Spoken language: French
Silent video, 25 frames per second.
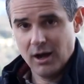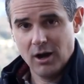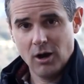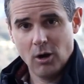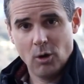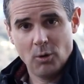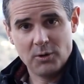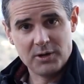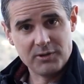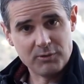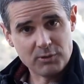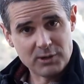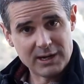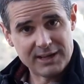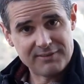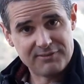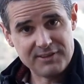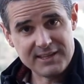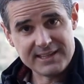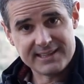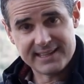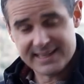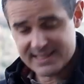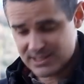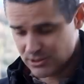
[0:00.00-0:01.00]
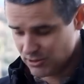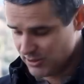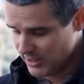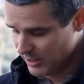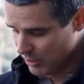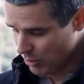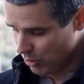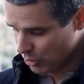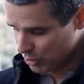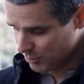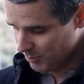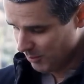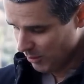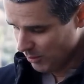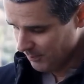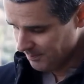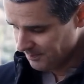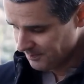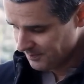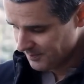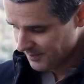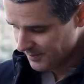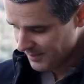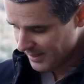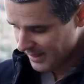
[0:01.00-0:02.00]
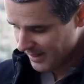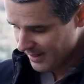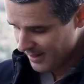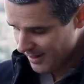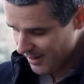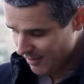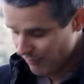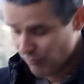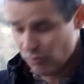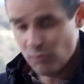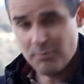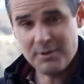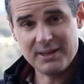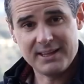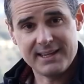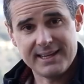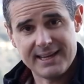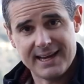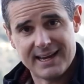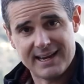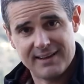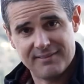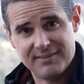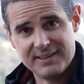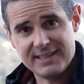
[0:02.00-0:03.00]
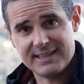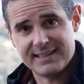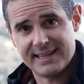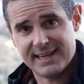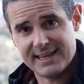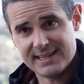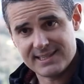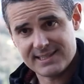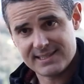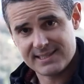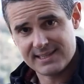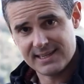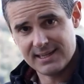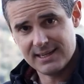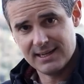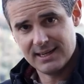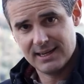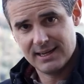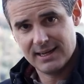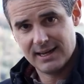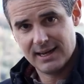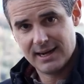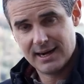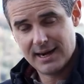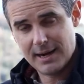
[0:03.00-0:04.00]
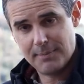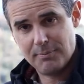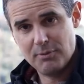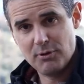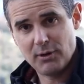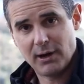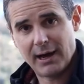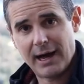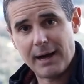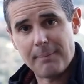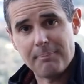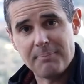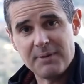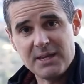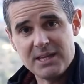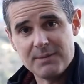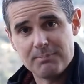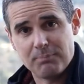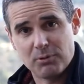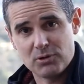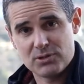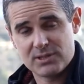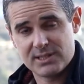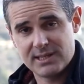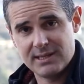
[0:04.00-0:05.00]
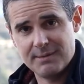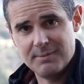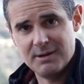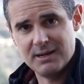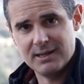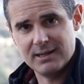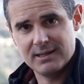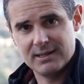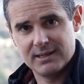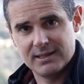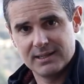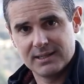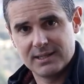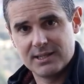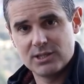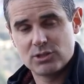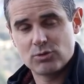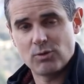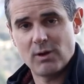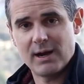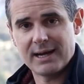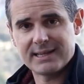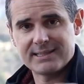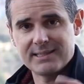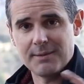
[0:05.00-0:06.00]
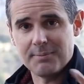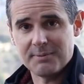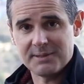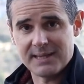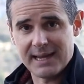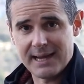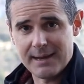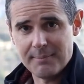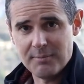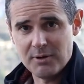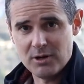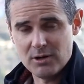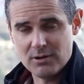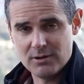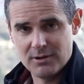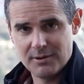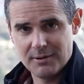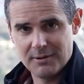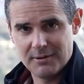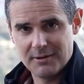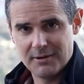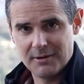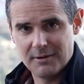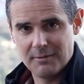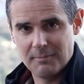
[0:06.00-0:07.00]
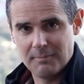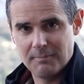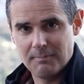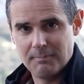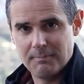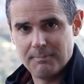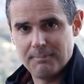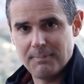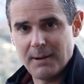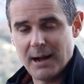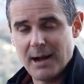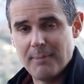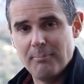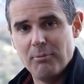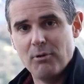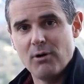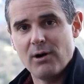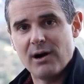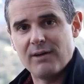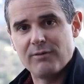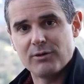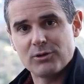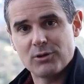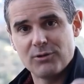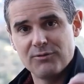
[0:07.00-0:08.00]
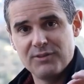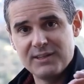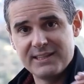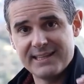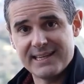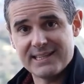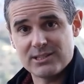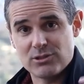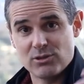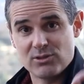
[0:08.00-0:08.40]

Au niveau de la vitesse de déclenchement, vous mettez à la vitesse la plus rapide possible, qui soit acceptable par rapport à votre vitesse de